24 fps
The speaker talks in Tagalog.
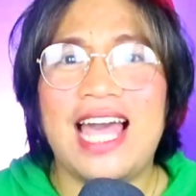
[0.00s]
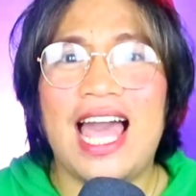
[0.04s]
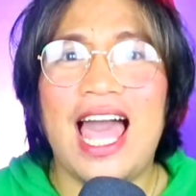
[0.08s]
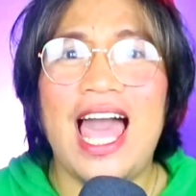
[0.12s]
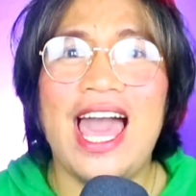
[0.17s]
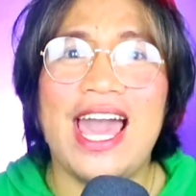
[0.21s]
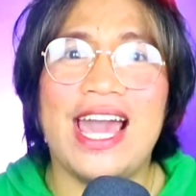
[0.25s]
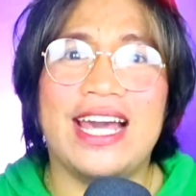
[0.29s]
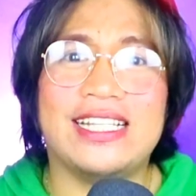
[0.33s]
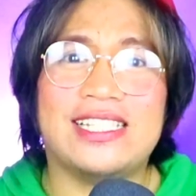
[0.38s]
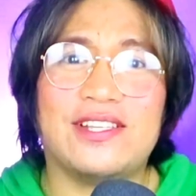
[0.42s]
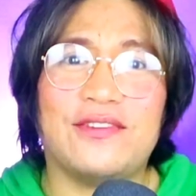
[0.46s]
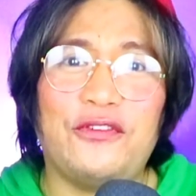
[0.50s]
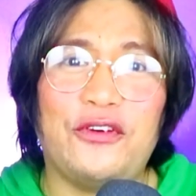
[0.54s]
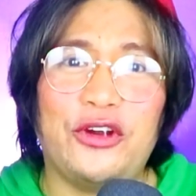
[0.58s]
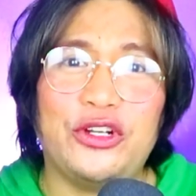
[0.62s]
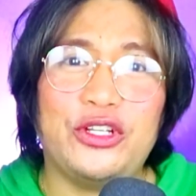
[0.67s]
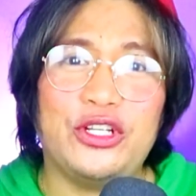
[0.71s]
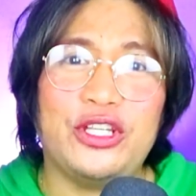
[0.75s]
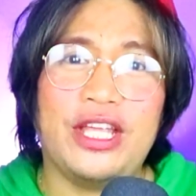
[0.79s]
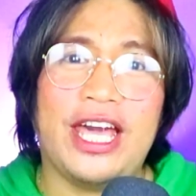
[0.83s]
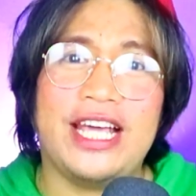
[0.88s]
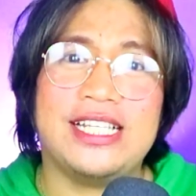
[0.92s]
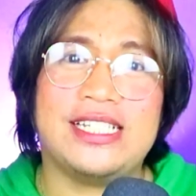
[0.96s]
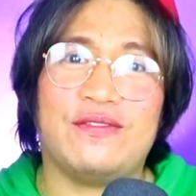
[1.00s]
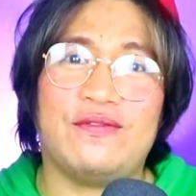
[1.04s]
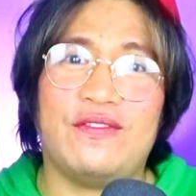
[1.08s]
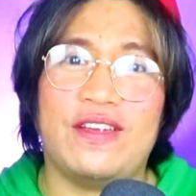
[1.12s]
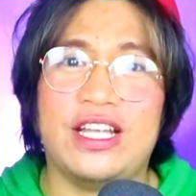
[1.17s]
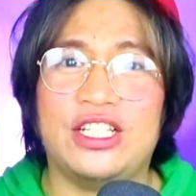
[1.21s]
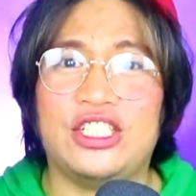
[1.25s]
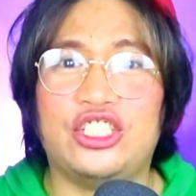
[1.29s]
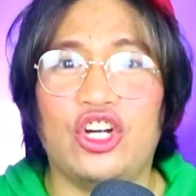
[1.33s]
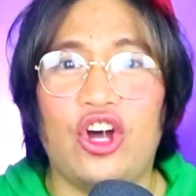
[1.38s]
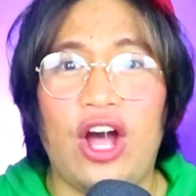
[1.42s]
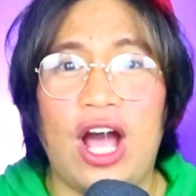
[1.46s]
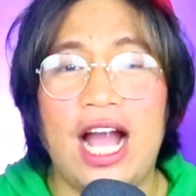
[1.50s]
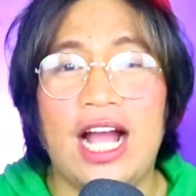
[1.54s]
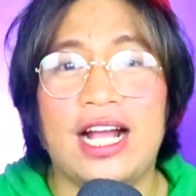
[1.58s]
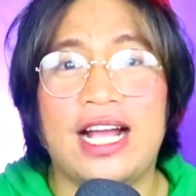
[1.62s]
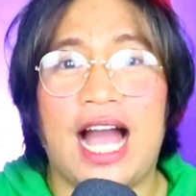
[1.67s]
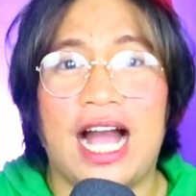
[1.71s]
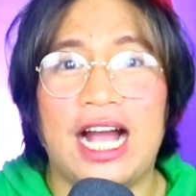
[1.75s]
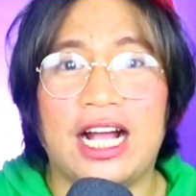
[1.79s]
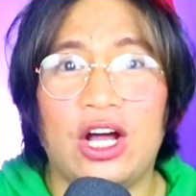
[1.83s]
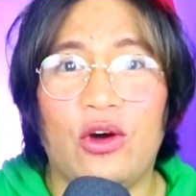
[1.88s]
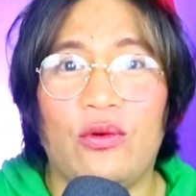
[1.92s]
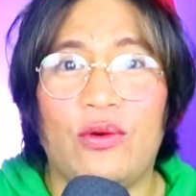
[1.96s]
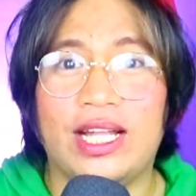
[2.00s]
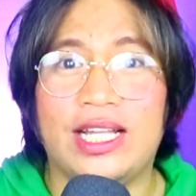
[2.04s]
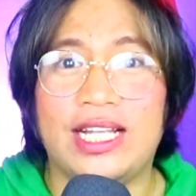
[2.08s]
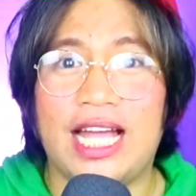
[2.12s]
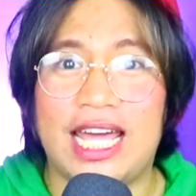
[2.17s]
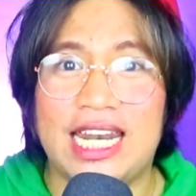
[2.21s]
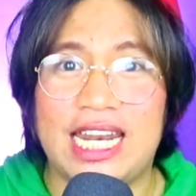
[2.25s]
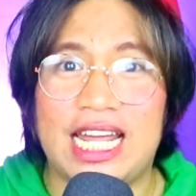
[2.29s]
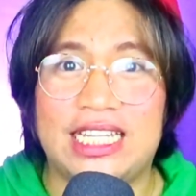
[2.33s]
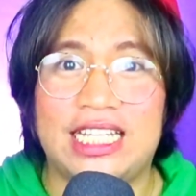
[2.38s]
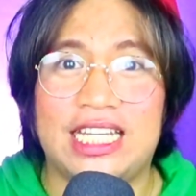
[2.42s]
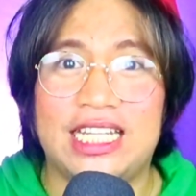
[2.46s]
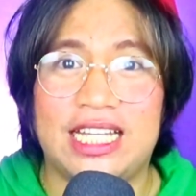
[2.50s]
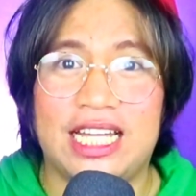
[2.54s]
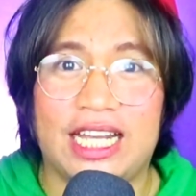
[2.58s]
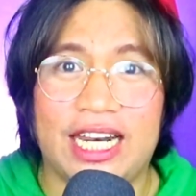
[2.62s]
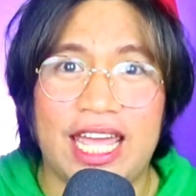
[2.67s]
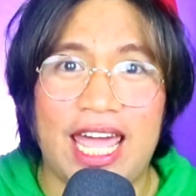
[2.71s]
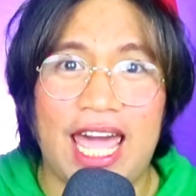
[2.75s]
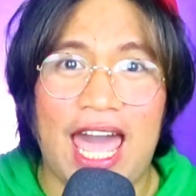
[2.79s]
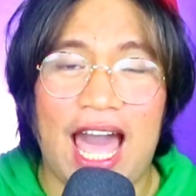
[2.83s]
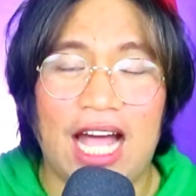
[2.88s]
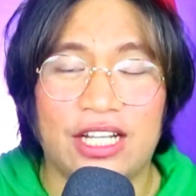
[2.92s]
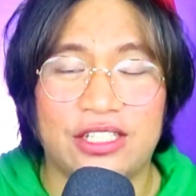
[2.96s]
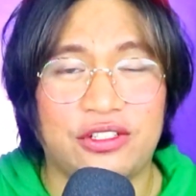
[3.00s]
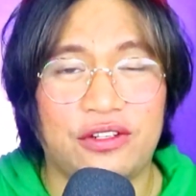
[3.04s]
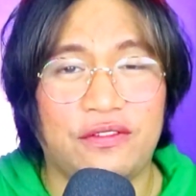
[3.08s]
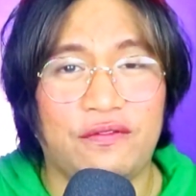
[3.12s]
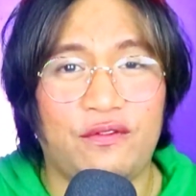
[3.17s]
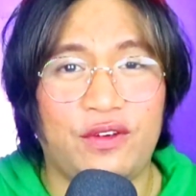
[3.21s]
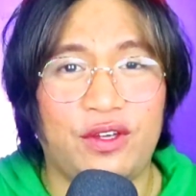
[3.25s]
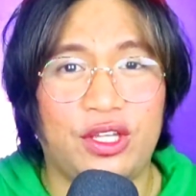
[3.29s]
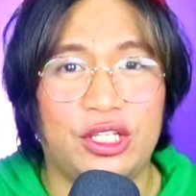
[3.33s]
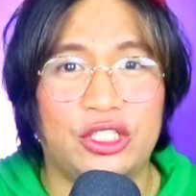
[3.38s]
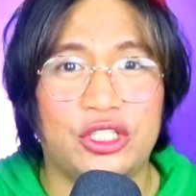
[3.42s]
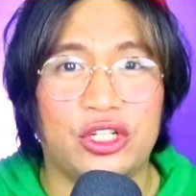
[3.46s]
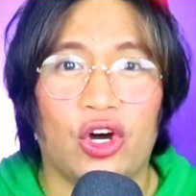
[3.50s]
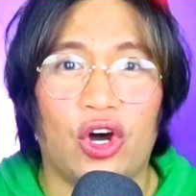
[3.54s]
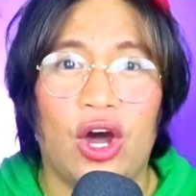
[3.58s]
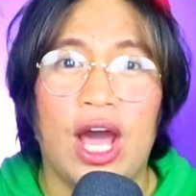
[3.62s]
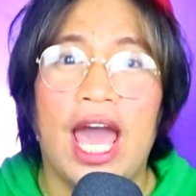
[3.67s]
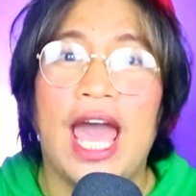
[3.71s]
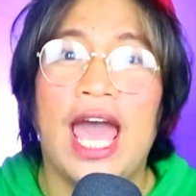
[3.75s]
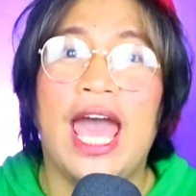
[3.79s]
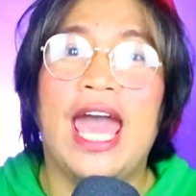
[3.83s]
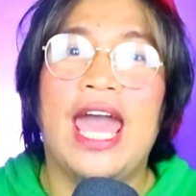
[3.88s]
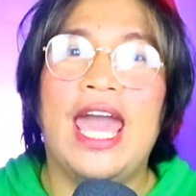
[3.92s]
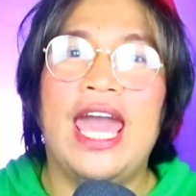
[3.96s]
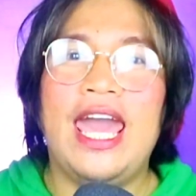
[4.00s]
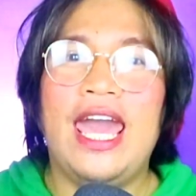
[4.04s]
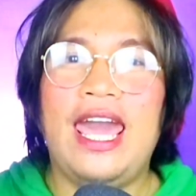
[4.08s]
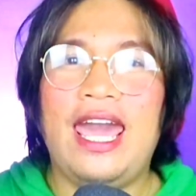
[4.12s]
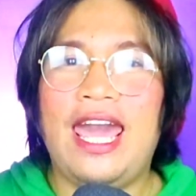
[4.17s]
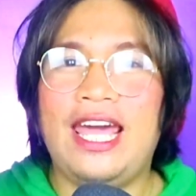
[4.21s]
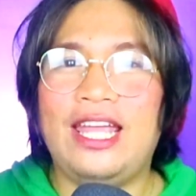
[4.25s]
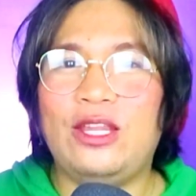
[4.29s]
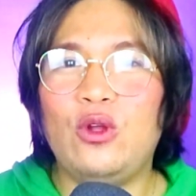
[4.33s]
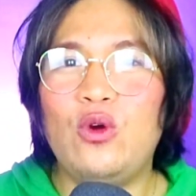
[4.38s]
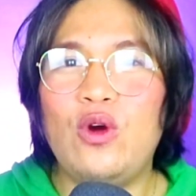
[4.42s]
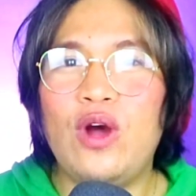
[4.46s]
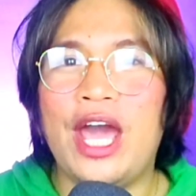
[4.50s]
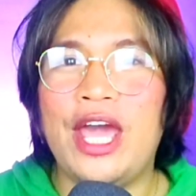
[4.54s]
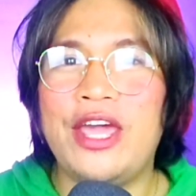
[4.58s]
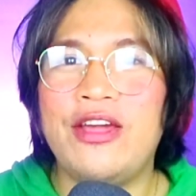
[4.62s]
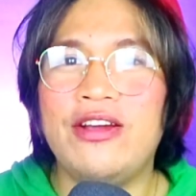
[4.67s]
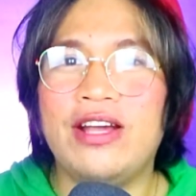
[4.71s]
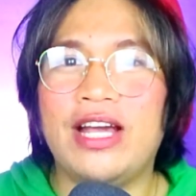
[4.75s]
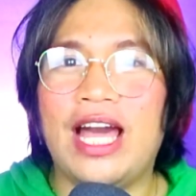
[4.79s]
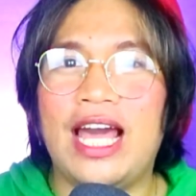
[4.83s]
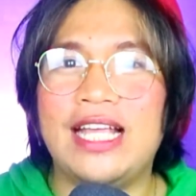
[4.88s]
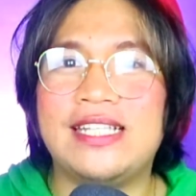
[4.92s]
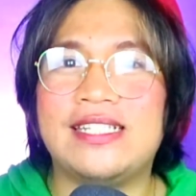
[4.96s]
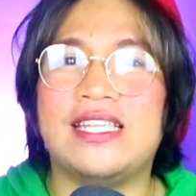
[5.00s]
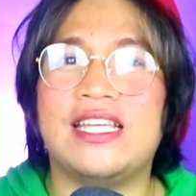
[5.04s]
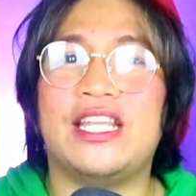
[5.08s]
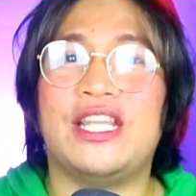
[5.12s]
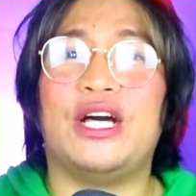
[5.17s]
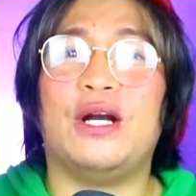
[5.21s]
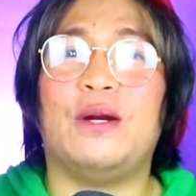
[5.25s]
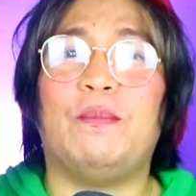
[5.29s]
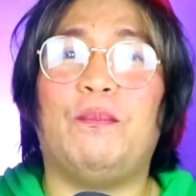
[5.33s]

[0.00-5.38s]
guys, for today's video, ang gagawan nga natin ng reaction video. Ito nga yung guys na